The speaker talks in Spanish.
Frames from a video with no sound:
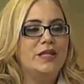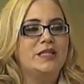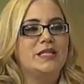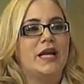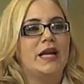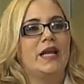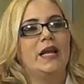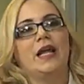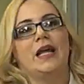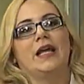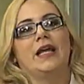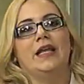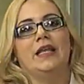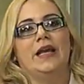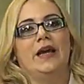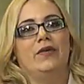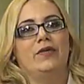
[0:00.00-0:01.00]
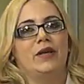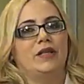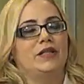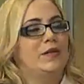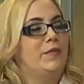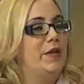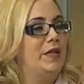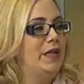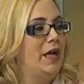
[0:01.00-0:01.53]
Lizarela, ella es una
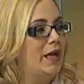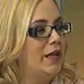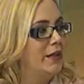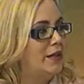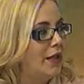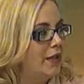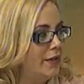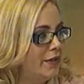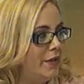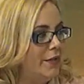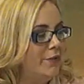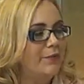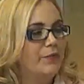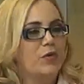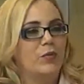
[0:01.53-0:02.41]
tremenda cantante,